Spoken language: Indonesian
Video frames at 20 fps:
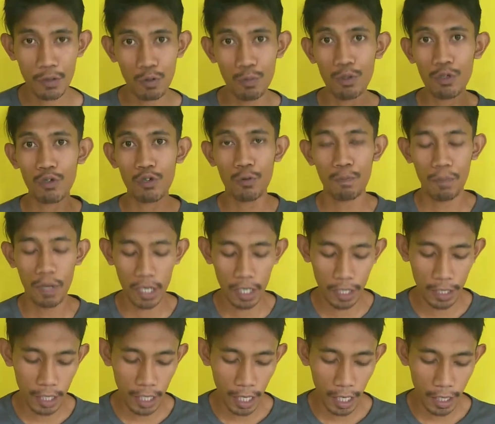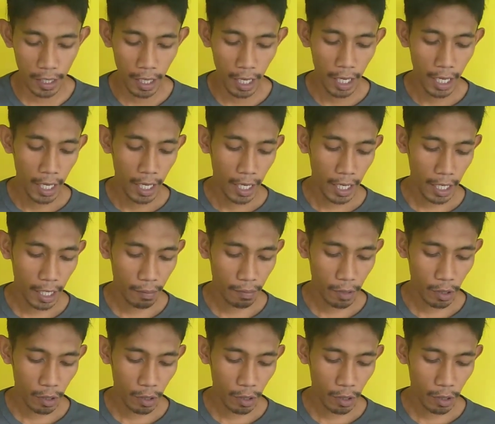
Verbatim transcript: Itu menurut penelitian uh,